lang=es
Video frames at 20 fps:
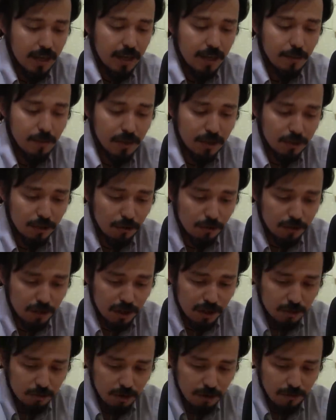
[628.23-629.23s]
Y mientras no se
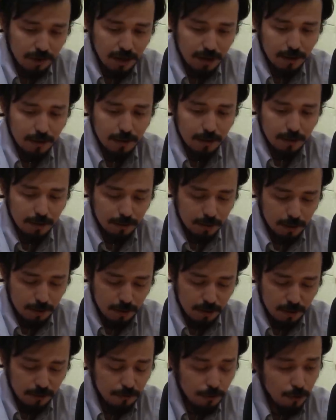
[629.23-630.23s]
resuelva el,
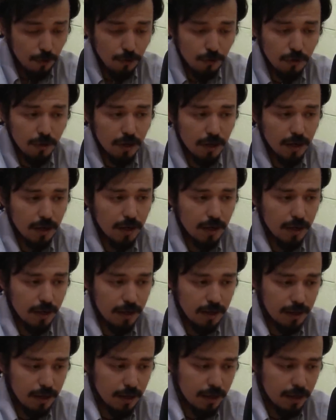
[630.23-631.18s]
tema de fondo, que,